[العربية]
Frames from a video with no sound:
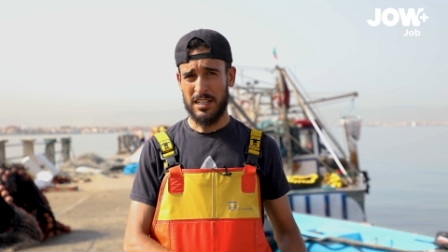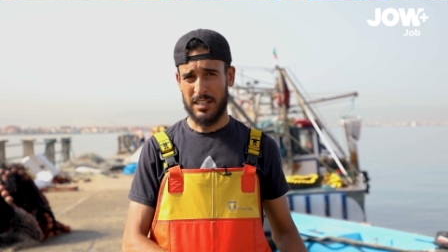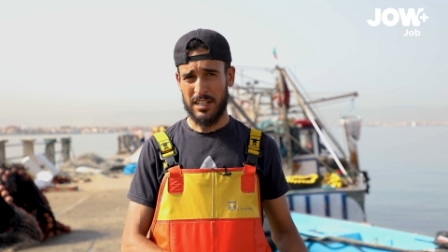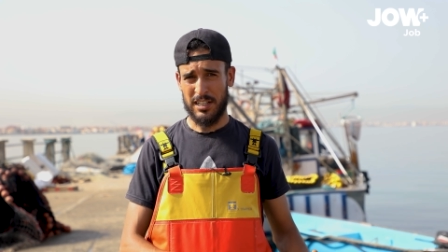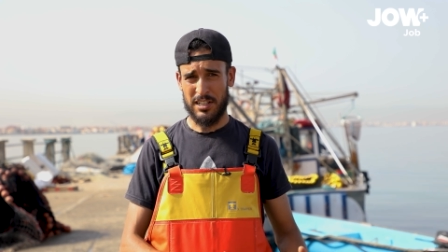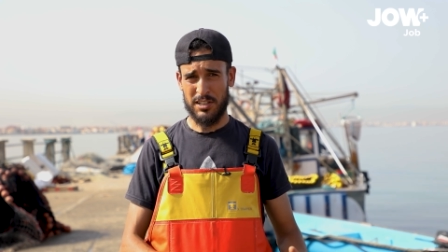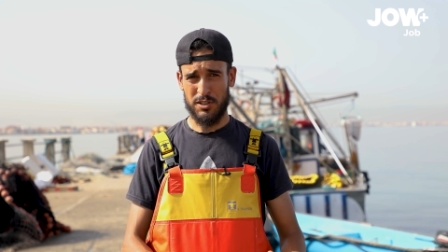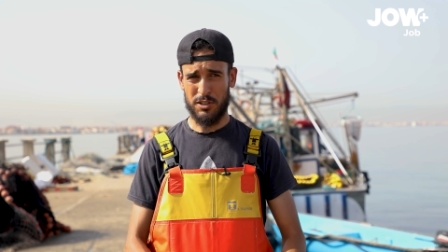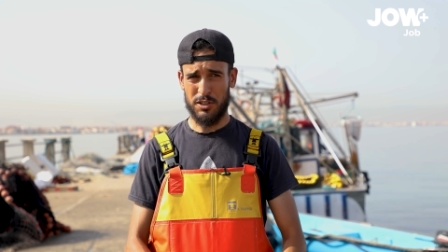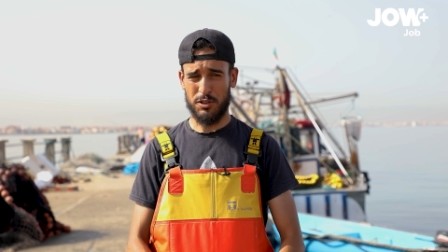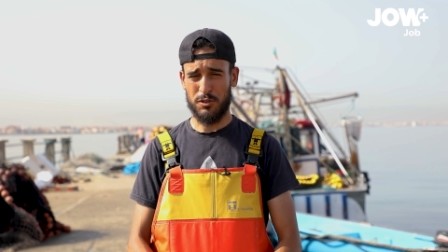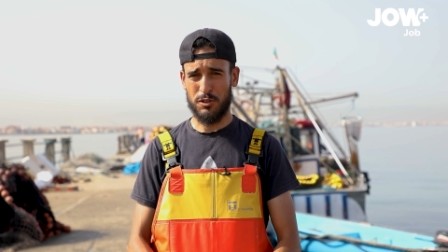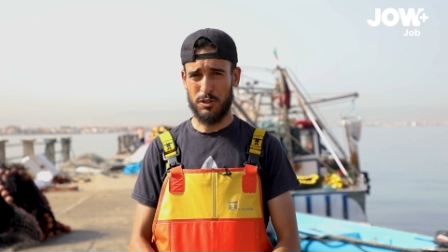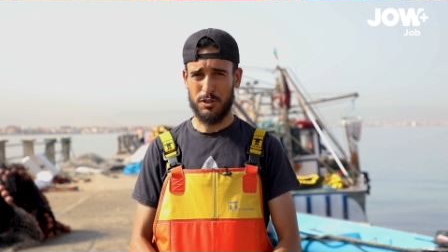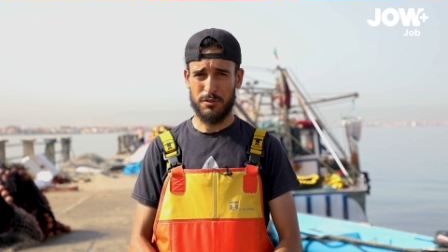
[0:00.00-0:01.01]
خلاص
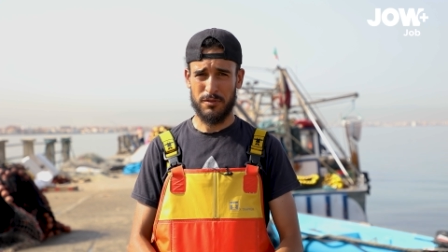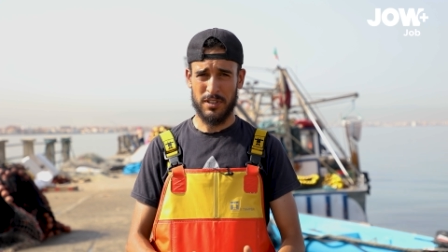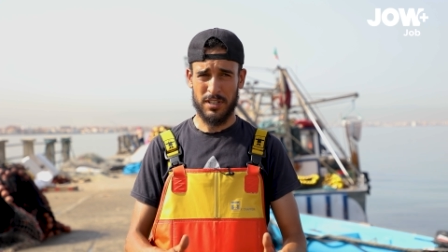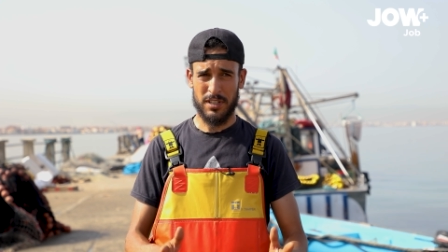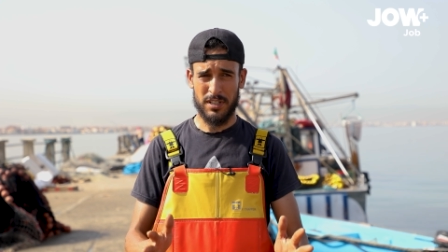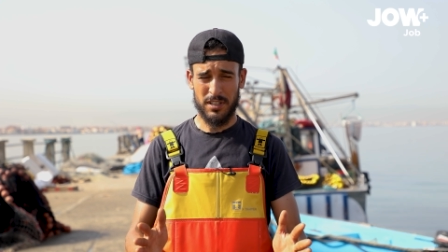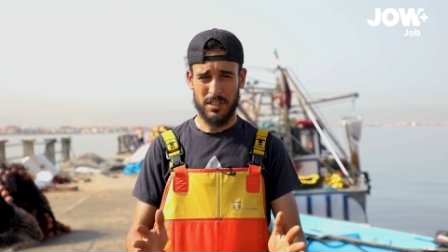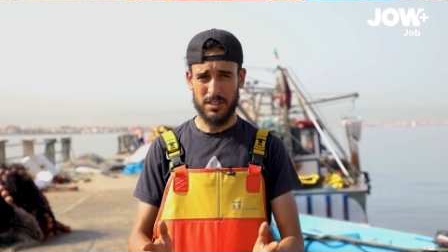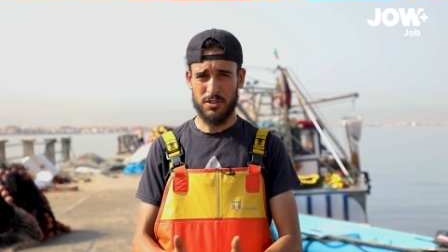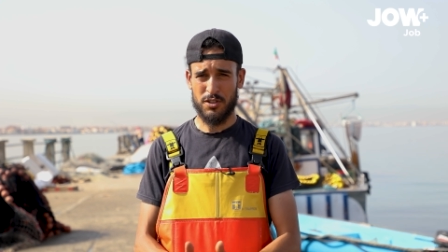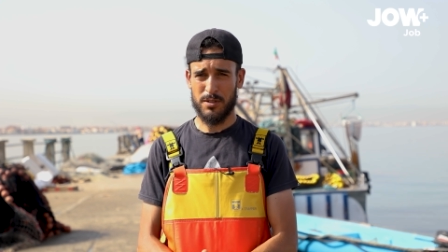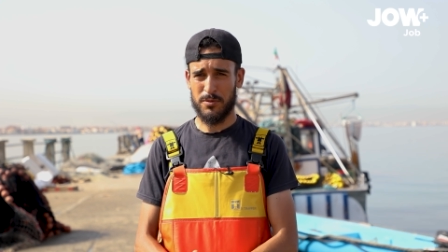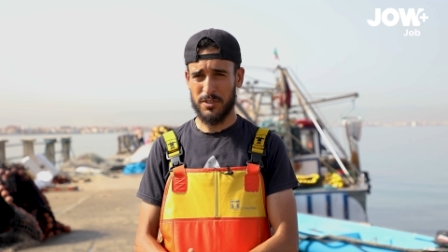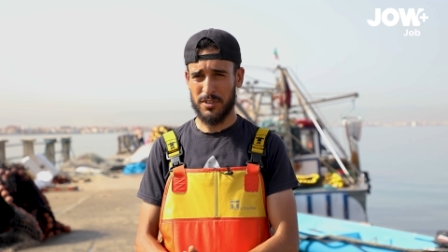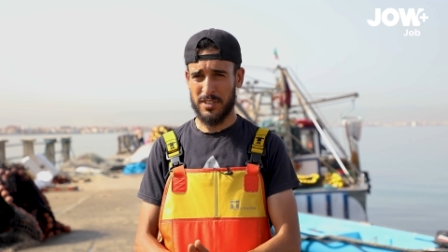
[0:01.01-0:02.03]
نحطوا الحوت في الكي
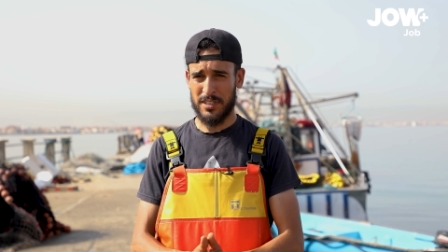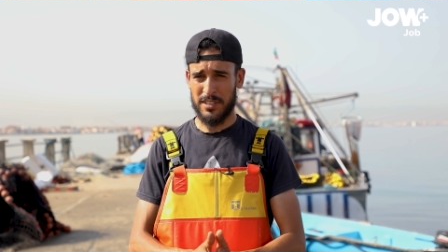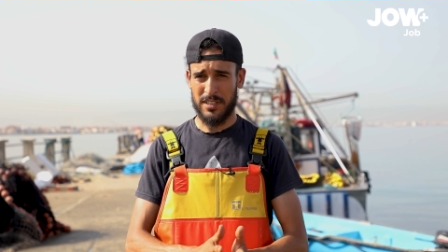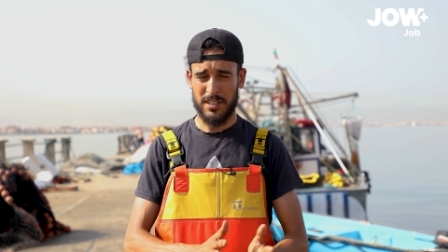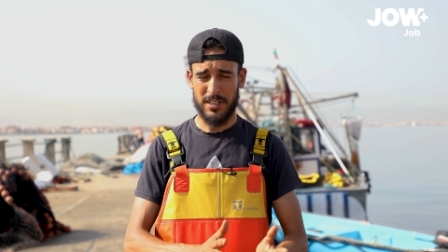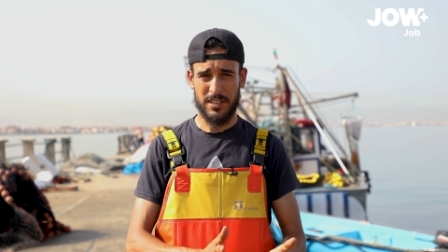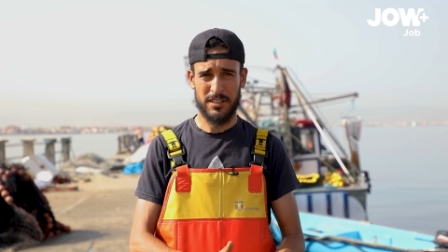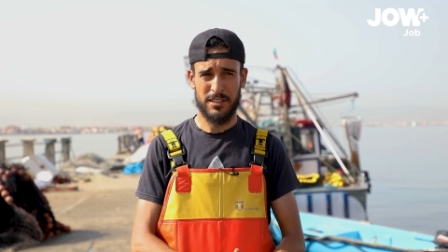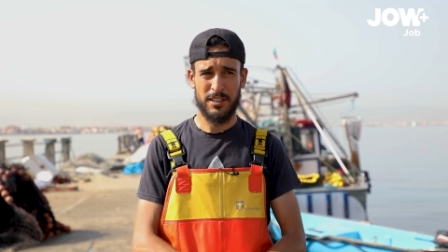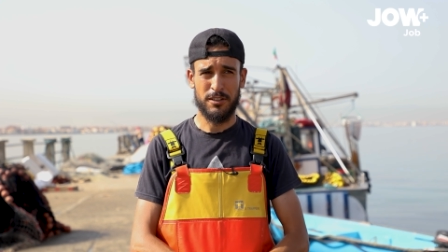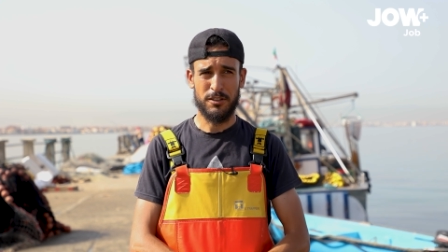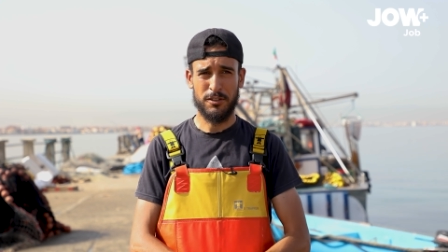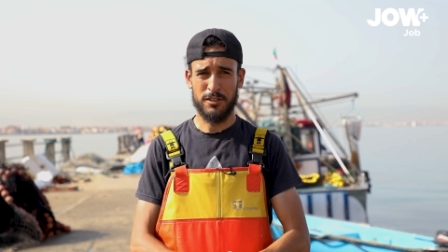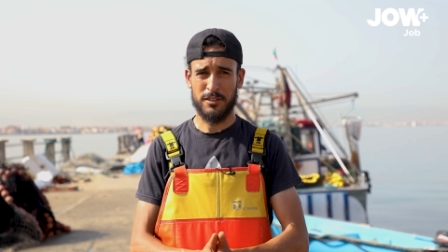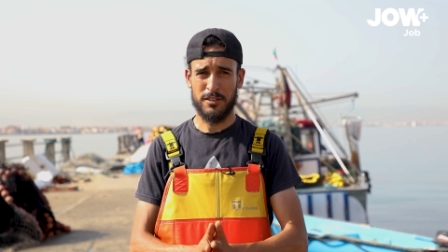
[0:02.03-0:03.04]
يجي المونداتور يدي
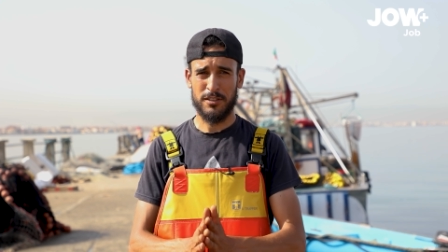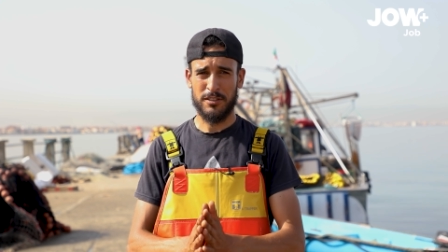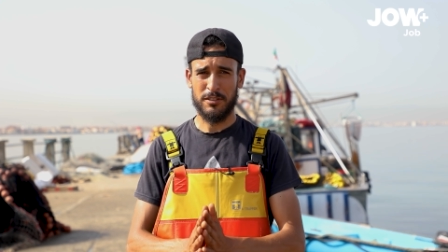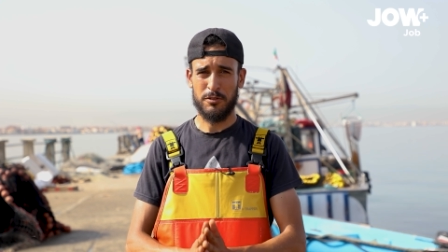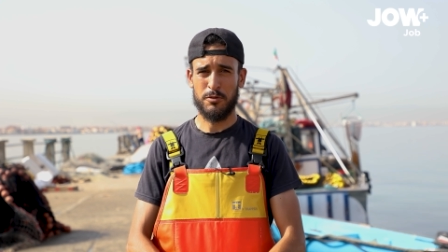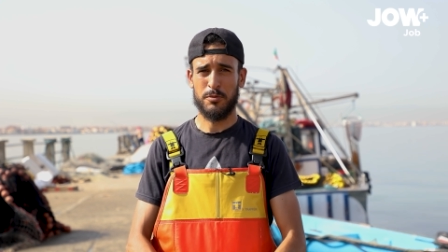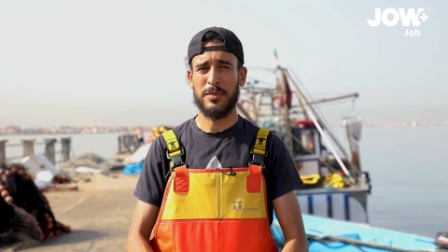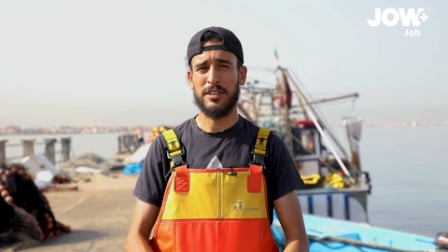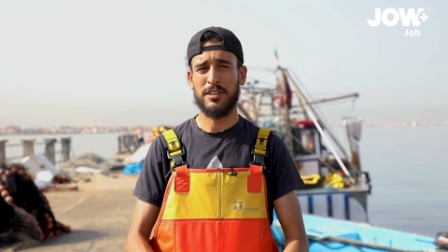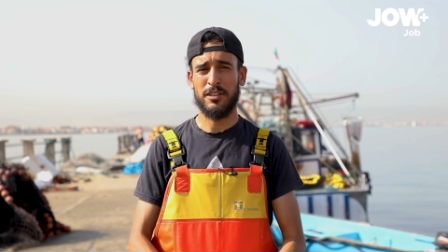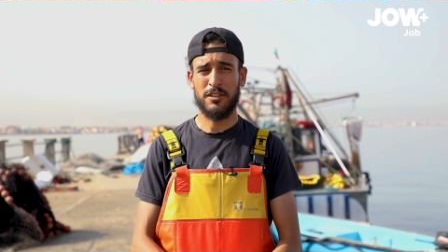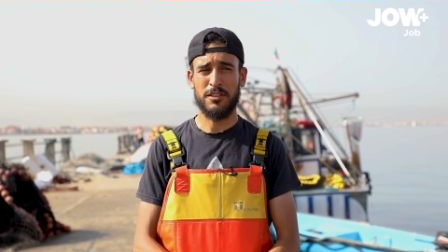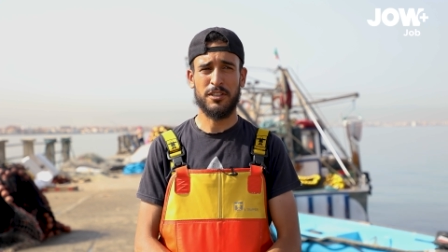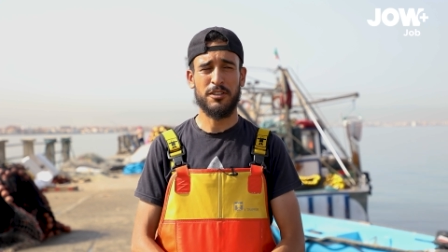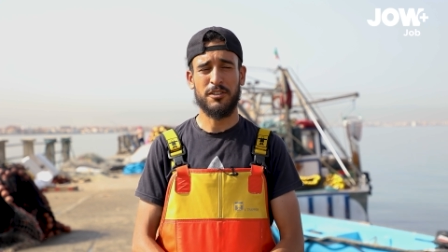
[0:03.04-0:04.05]
الحوت ومن بعد
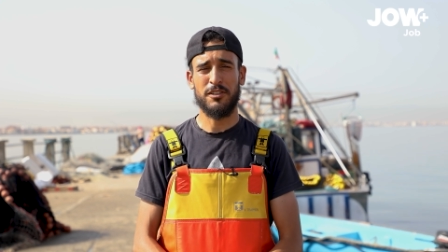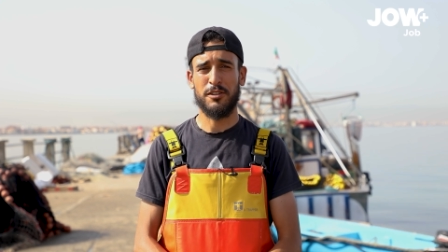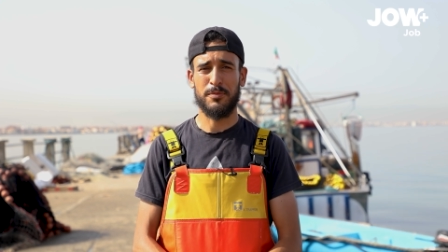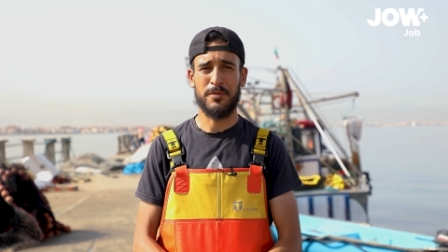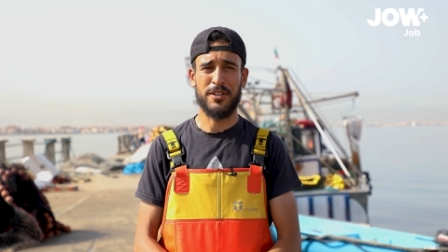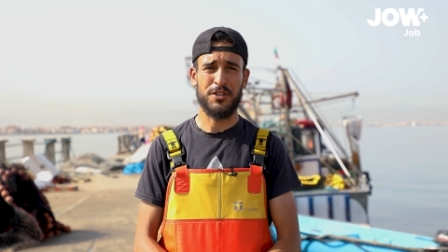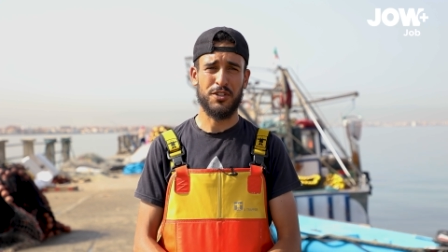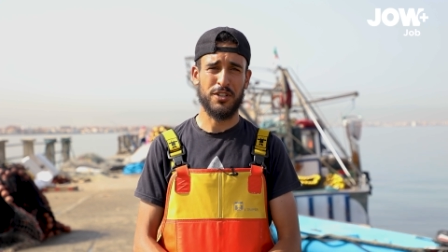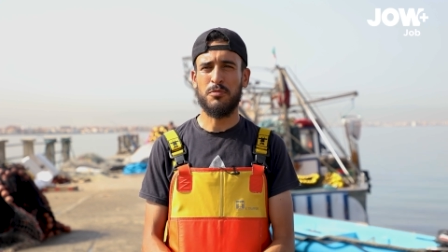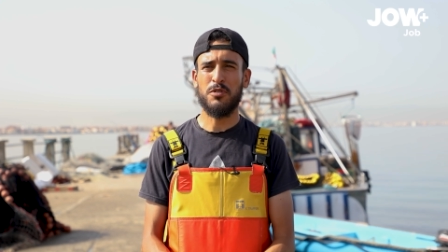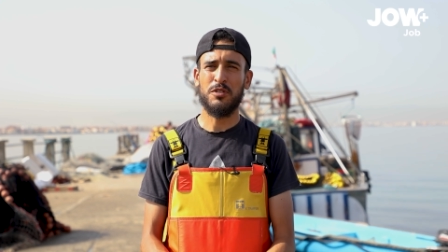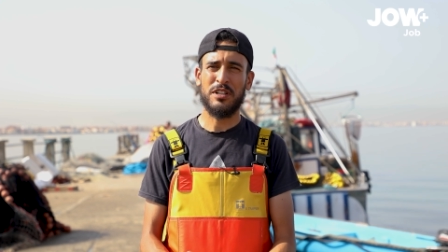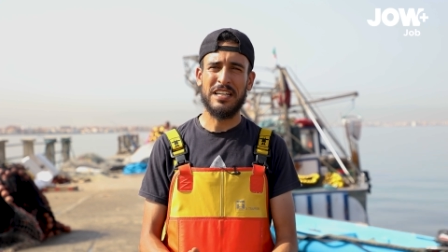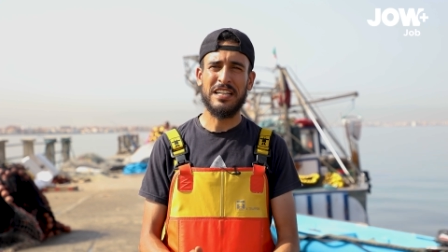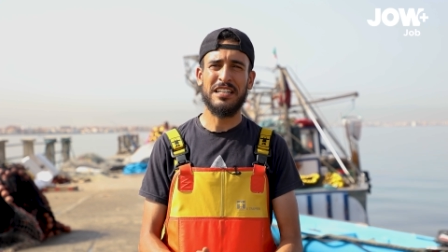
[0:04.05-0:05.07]
الحوت يروح للمارشي
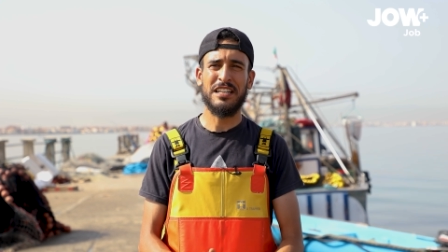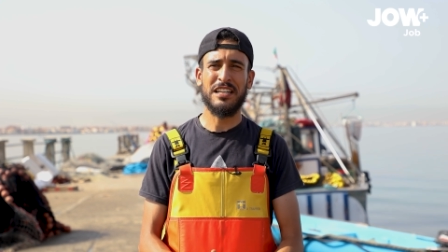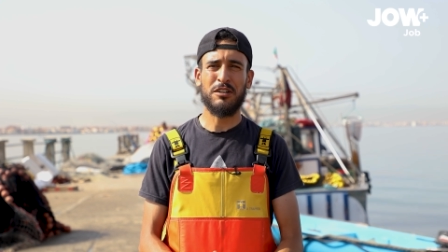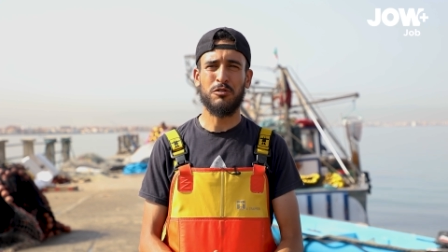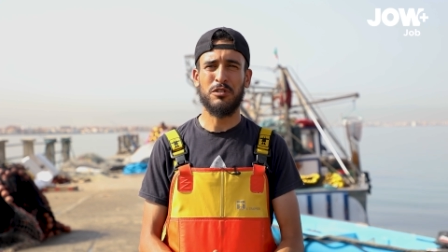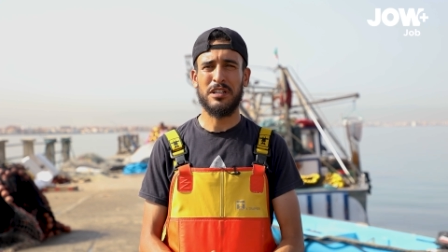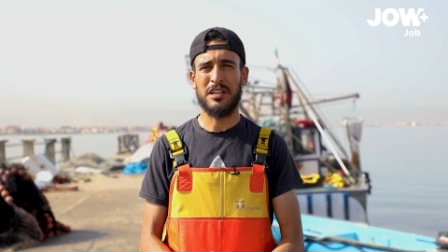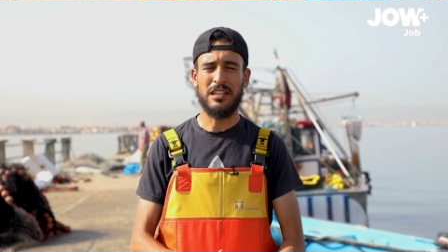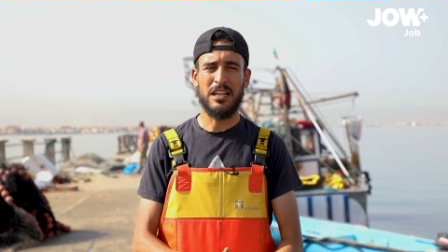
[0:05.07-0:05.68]
بون كاين اللي يقول لك